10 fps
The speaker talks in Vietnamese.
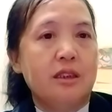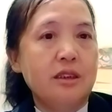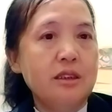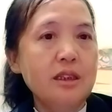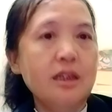
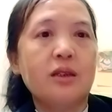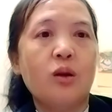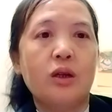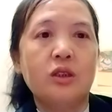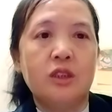cứ nhẹ
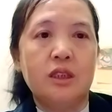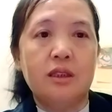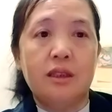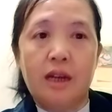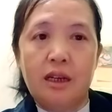cho lão
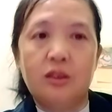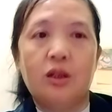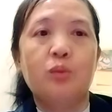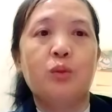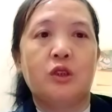sĩ tan
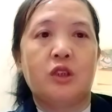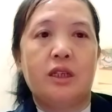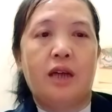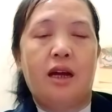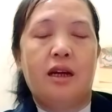trói bộ
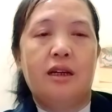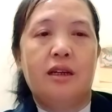trái ya